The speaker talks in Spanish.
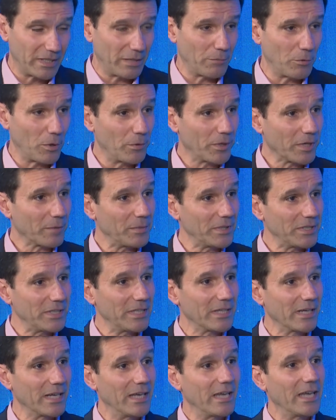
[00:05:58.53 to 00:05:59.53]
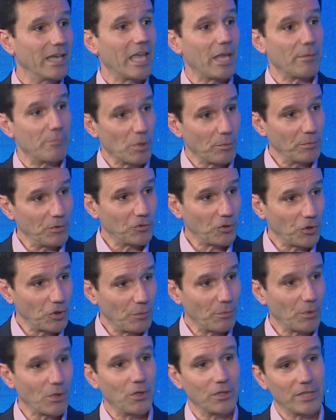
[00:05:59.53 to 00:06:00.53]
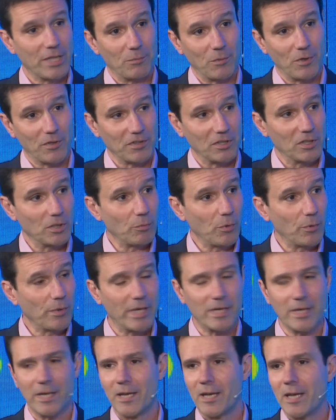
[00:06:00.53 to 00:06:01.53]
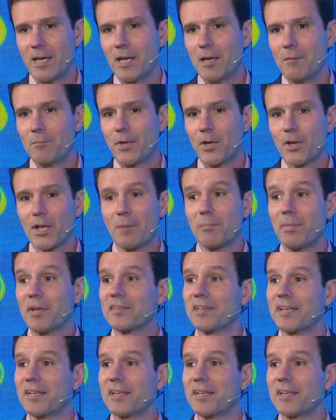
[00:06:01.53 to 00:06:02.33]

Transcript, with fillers: Te vuelvo a repetir, es promisorio porque lo estamos haciendo muy bien, pero ¿qué